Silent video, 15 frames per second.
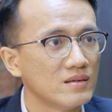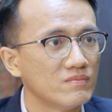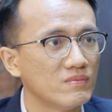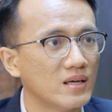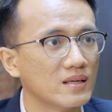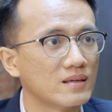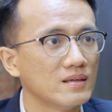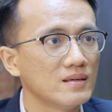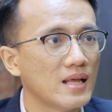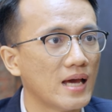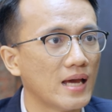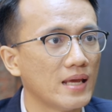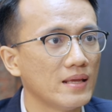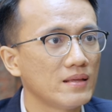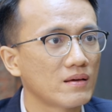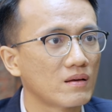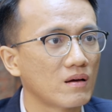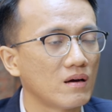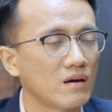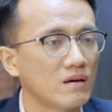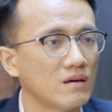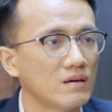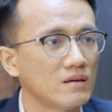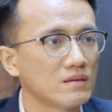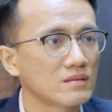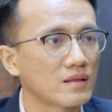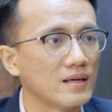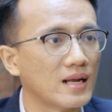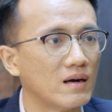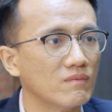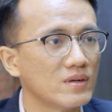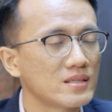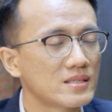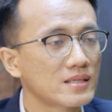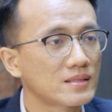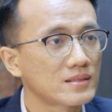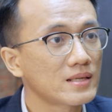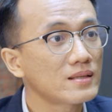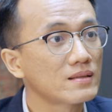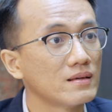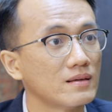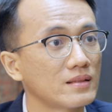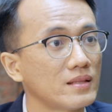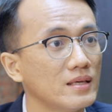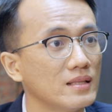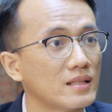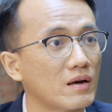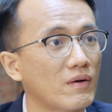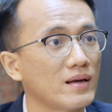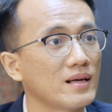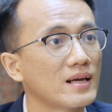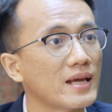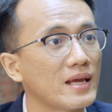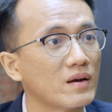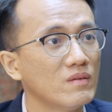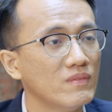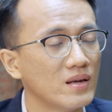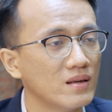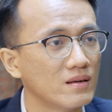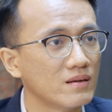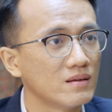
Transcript: mình cứ để cho nó tự động nó chích chích từ cái tiền tài khoản ngân hàng của mình